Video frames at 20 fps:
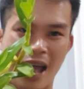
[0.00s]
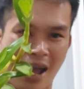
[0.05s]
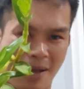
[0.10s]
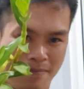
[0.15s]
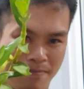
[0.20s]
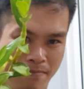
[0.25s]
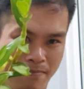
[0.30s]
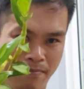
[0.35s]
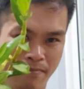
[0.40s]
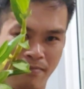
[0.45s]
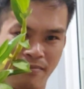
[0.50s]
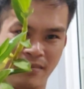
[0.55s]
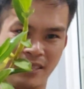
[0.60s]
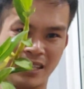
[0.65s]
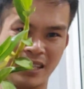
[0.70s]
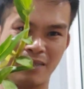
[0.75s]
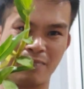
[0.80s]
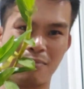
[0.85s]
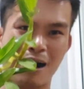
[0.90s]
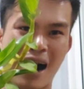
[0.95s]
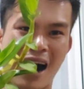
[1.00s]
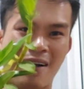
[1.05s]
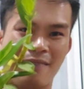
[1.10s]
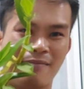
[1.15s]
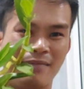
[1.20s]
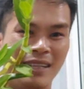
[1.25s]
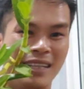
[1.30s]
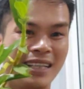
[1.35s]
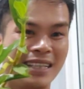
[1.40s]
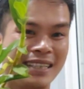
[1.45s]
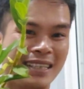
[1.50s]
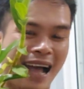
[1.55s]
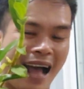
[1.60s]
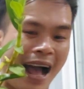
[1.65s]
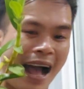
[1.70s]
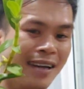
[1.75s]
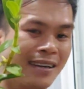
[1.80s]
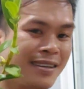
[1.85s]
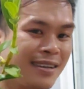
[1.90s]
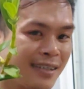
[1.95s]
đẹp nhưng mà với cái
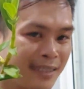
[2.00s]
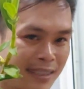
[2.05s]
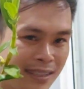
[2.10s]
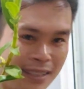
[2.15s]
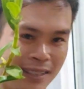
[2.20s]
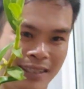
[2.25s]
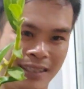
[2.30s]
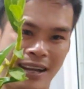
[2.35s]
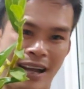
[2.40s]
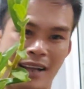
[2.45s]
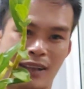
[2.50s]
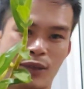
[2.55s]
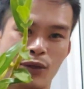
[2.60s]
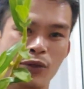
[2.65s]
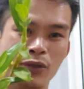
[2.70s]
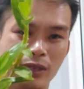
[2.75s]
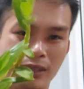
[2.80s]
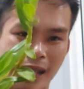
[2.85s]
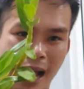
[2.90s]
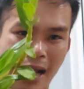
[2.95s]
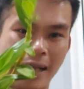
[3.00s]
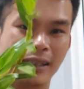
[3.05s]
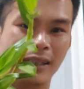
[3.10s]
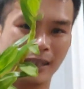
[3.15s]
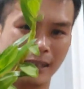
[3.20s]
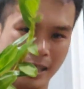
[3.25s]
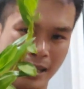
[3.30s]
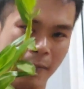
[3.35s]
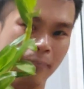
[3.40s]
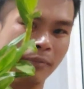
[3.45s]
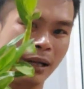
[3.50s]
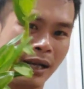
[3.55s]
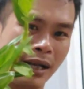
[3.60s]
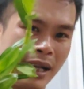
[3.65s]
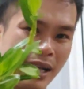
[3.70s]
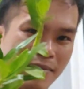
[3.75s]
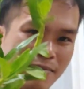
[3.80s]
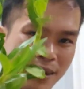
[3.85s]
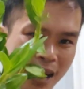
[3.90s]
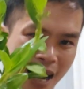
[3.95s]
giá cực kỳ là tốt tại thời điểm
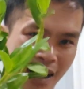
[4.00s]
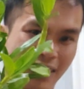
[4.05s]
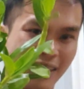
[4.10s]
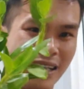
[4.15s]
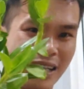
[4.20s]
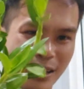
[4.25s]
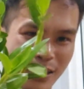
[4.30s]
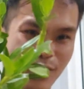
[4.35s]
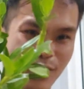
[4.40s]
này em khẳng định